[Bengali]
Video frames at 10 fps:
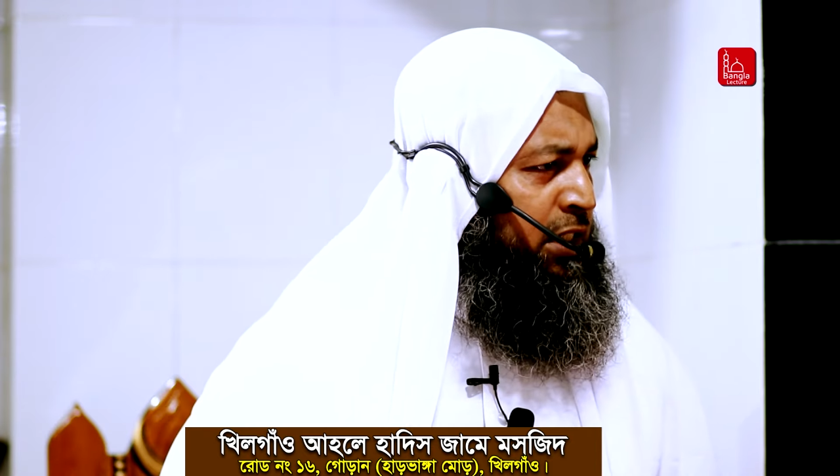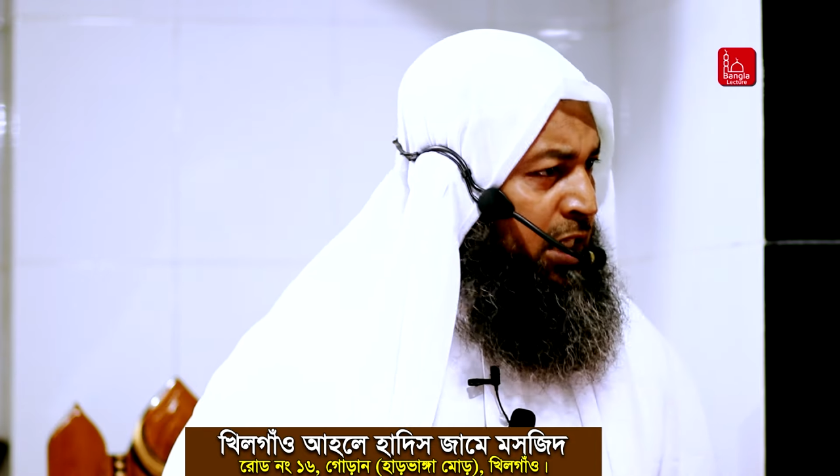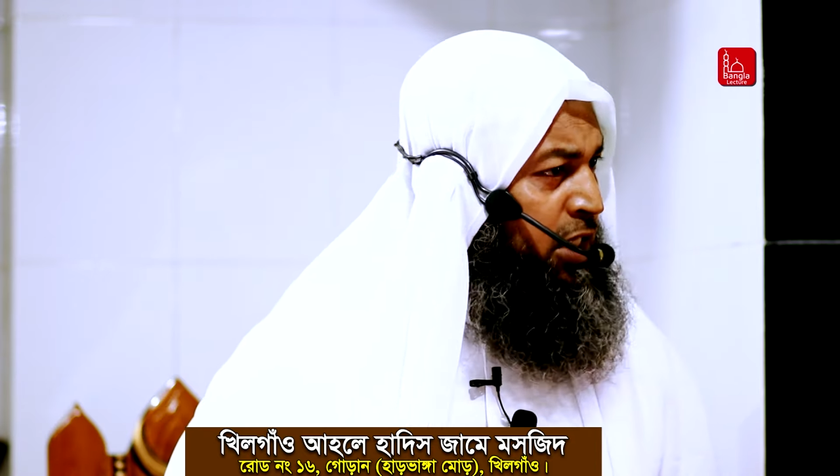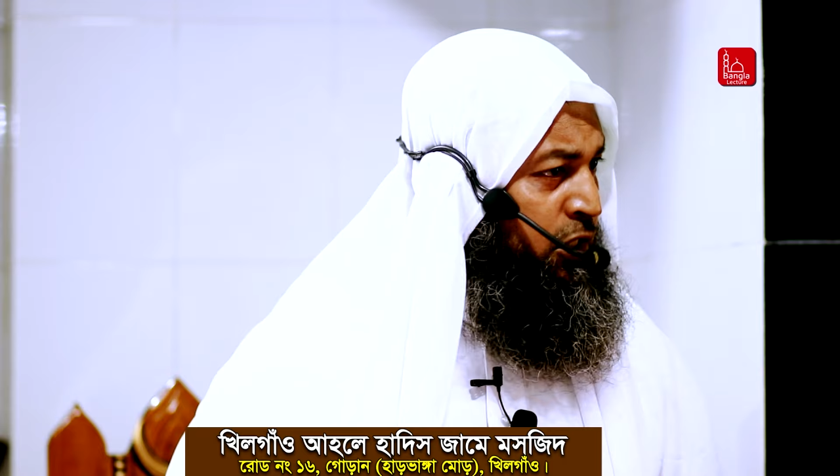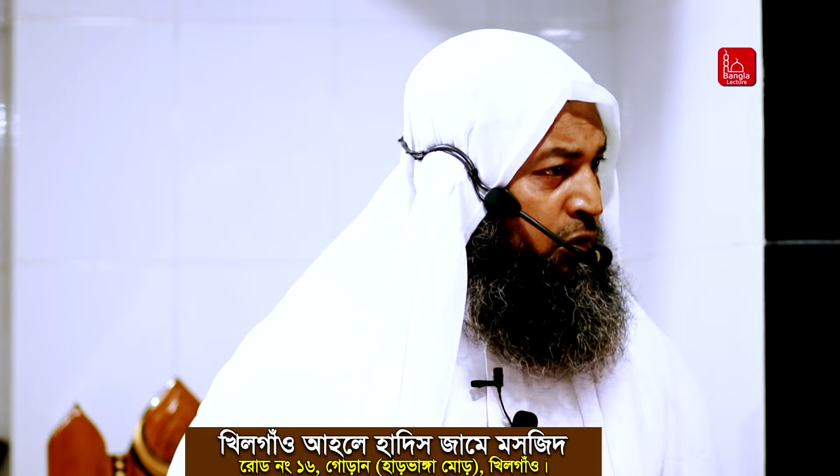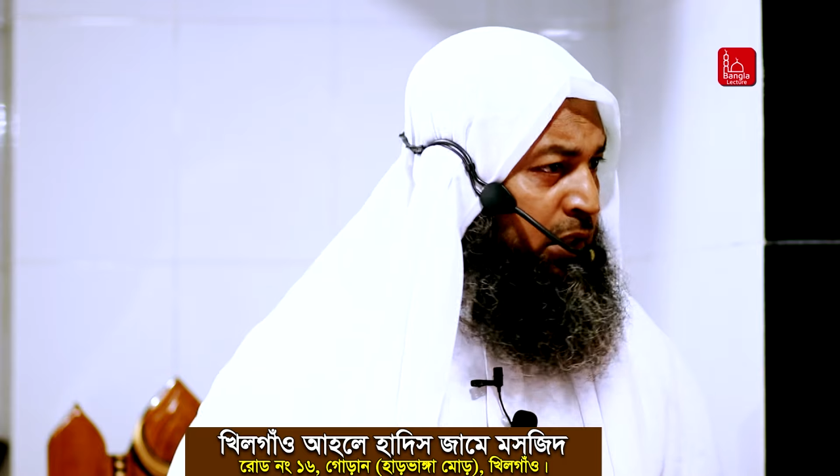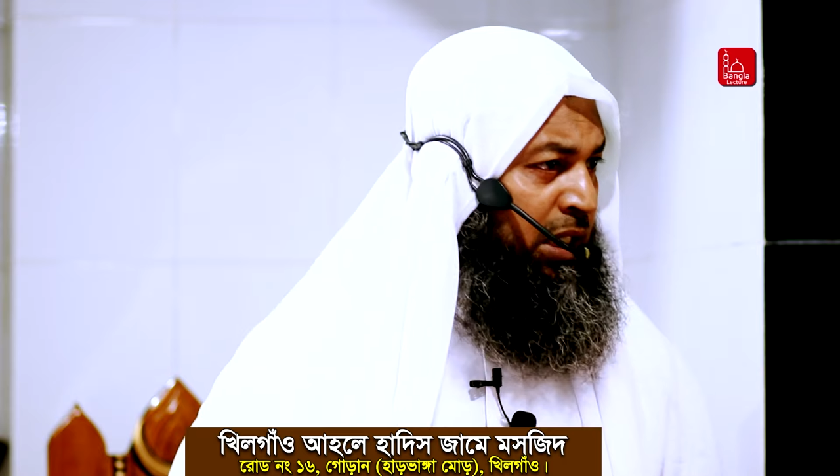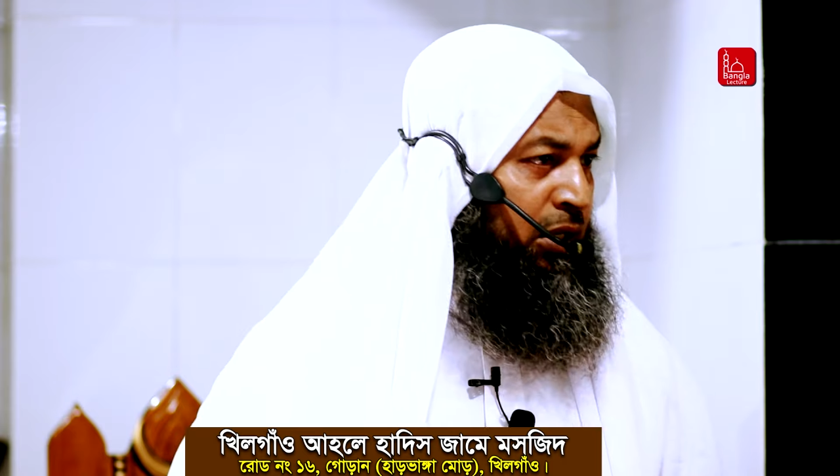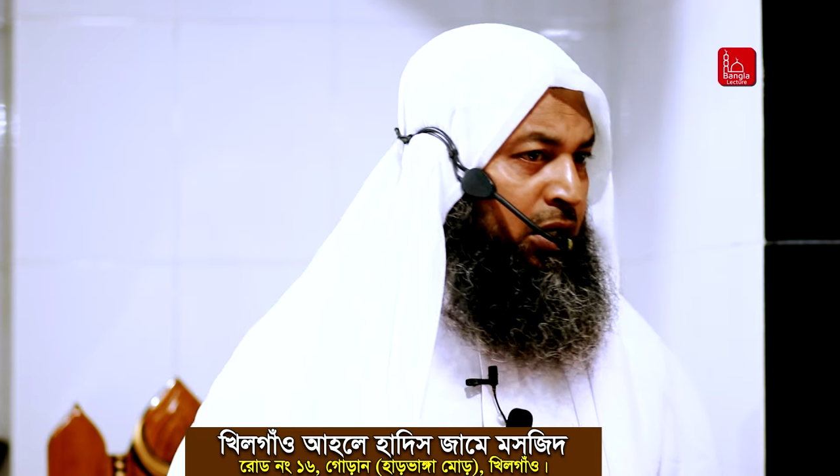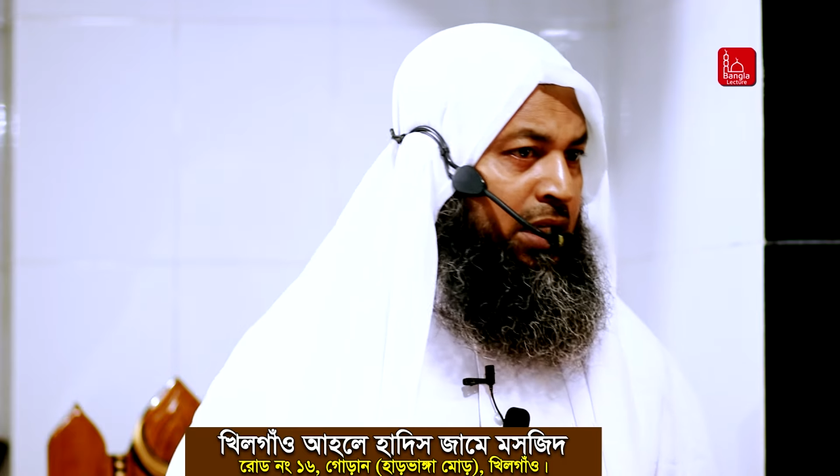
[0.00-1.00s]
শেষ
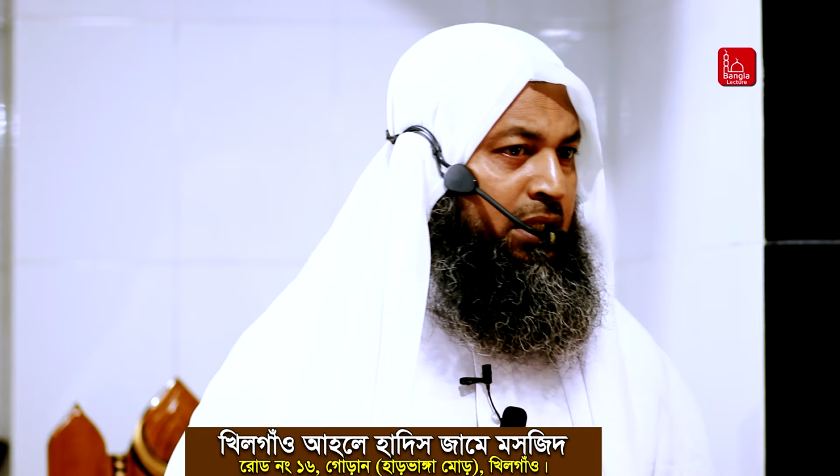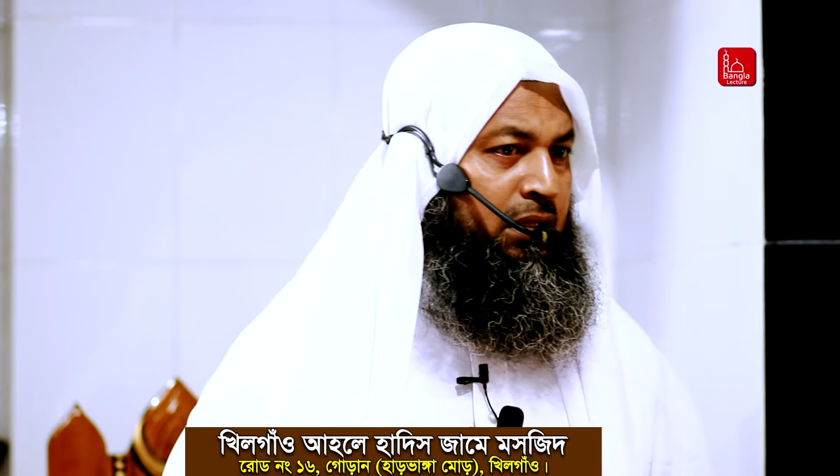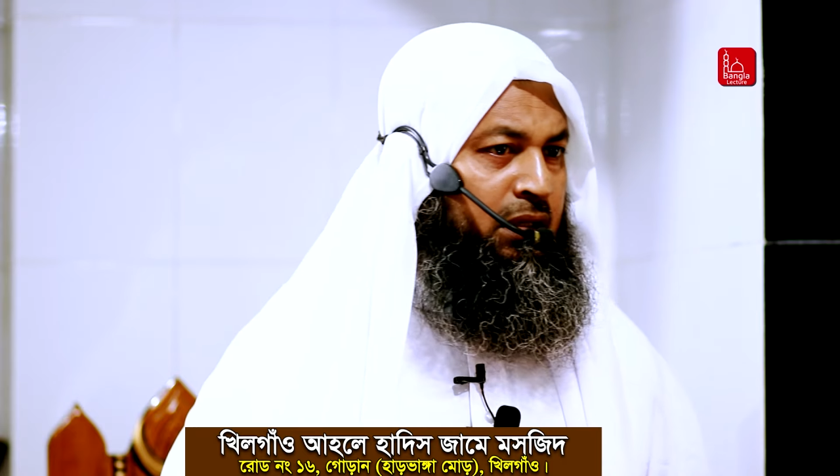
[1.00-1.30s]
কথা হয়